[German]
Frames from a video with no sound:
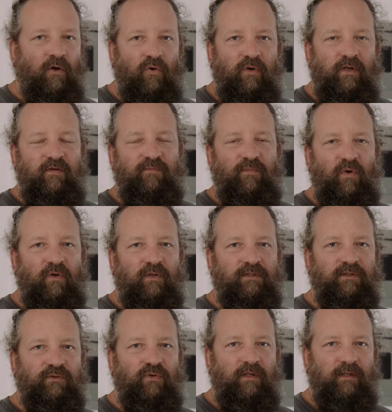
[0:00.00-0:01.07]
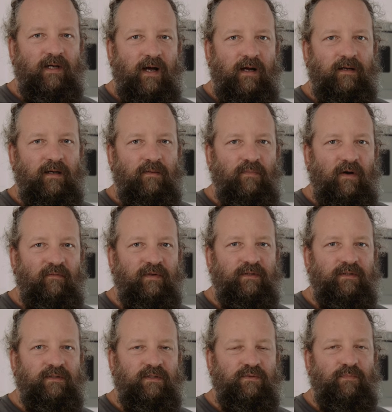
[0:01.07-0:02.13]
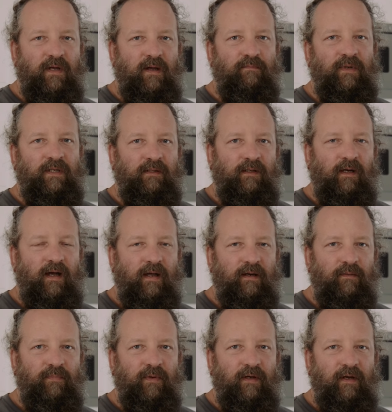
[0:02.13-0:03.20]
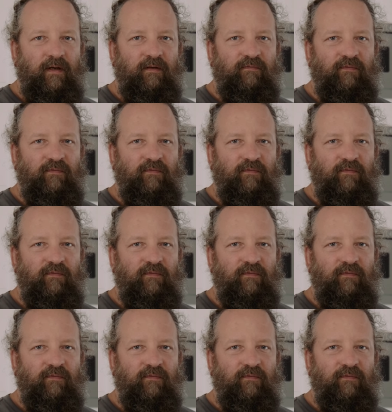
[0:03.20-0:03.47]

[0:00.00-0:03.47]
Olivenöl hat es natürlich auch gegeben, aber das ist mehr im mediterranen Bereich